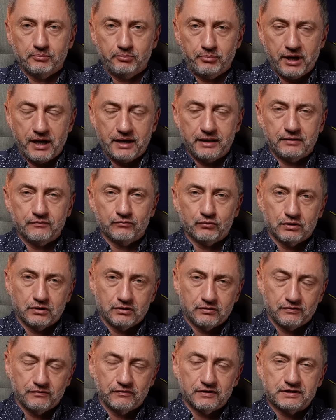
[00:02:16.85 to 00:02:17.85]
парень вот
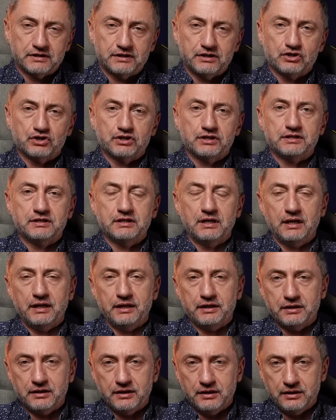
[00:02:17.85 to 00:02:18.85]

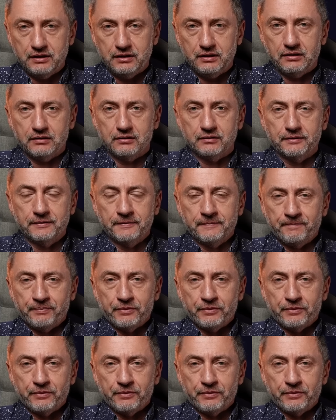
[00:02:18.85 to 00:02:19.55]
26-летний и